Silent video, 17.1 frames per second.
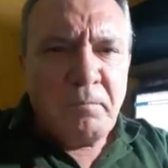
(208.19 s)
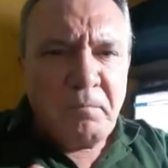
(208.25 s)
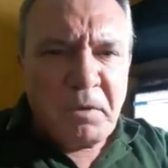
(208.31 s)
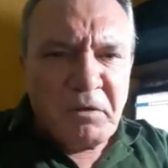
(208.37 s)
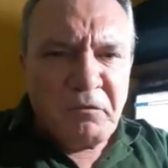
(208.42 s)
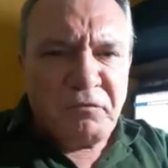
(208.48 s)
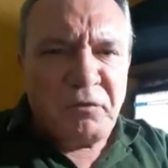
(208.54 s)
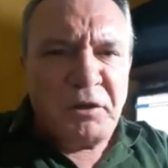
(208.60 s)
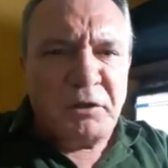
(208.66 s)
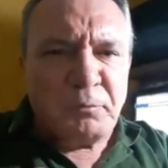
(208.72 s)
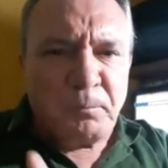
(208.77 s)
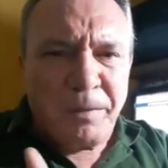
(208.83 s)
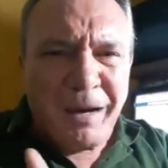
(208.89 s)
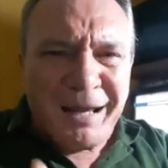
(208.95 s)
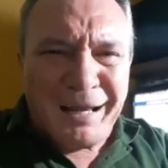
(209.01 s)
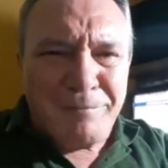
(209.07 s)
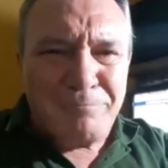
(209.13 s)
Perfeito,
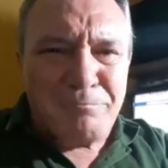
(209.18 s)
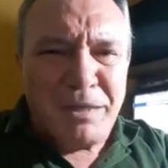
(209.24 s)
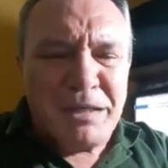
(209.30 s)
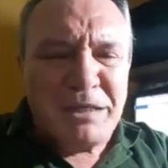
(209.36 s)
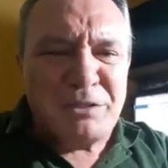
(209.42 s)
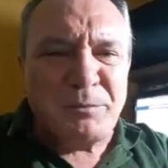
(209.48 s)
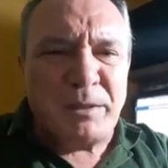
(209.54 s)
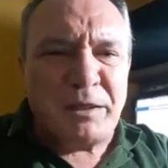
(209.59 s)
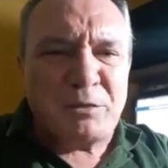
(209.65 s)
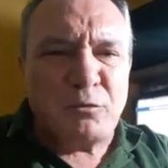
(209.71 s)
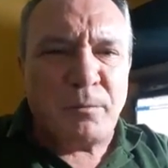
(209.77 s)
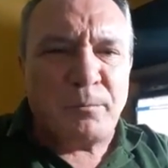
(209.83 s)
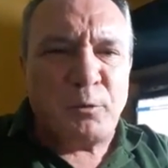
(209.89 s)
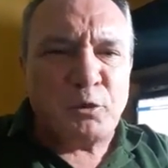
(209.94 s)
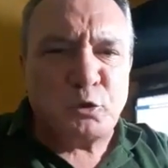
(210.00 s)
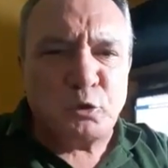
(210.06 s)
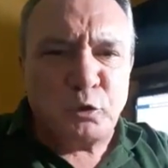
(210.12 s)
parabéns pela sua
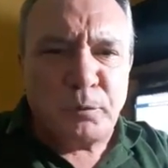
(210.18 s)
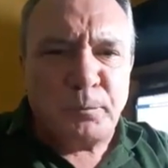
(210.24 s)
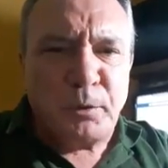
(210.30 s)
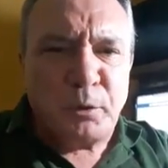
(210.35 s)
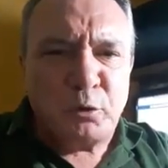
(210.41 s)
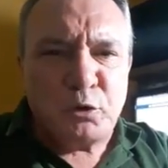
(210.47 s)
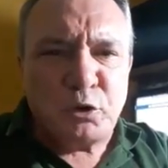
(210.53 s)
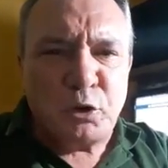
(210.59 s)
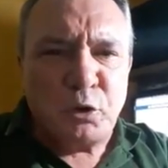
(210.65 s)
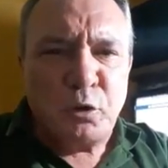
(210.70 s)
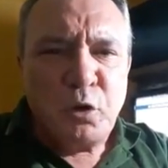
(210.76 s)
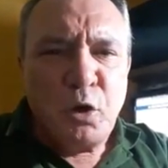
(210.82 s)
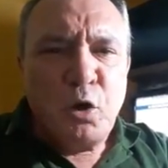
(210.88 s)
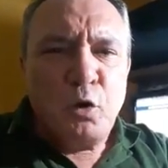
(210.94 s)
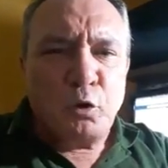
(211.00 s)
postura, pelo seu,